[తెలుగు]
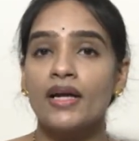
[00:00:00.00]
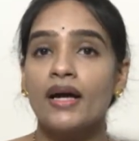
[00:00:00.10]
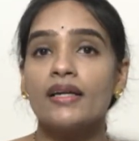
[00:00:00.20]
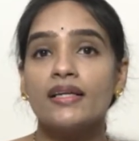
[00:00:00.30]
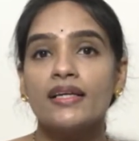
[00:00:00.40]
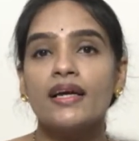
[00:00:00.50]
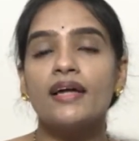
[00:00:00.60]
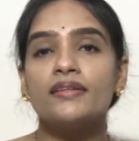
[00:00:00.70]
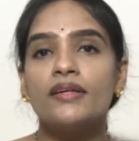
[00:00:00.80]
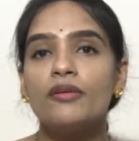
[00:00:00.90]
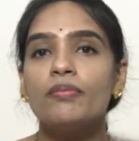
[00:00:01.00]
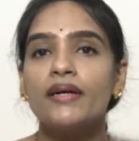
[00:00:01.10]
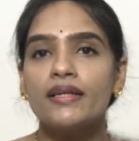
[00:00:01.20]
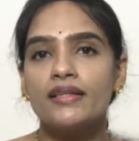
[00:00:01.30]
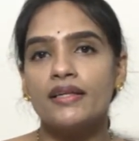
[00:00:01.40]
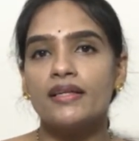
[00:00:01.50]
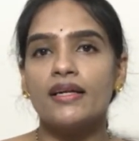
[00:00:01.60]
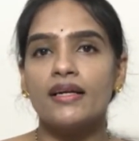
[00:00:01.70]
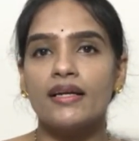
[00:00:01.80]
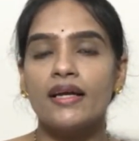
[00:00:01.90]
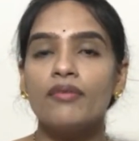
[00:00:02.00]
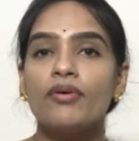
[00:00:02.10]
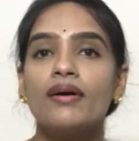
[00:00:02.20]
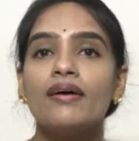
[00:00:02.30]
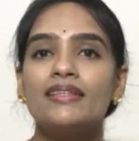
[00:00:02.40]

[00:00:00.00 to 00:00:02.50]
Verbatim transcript: కానీ ఆ తెలుపు అనేది ఏంటంటే ఒక